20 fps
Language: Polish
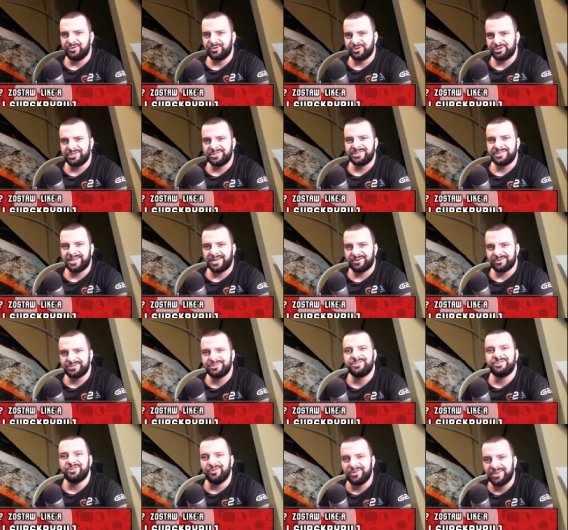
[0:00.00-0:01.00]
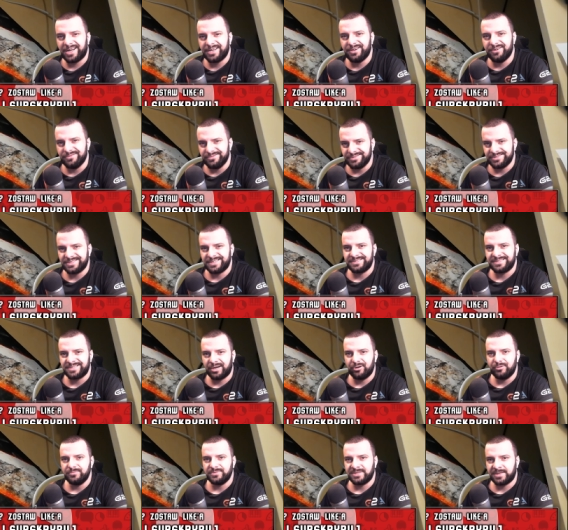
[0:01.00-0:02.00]
troszeczkę rozciągające
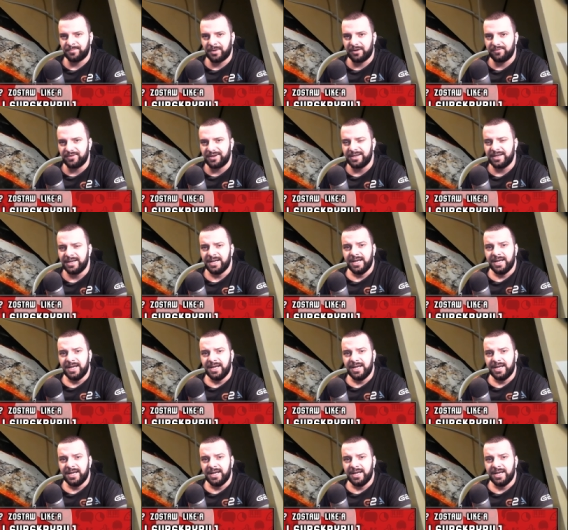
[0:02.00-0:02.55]
całą zabawę.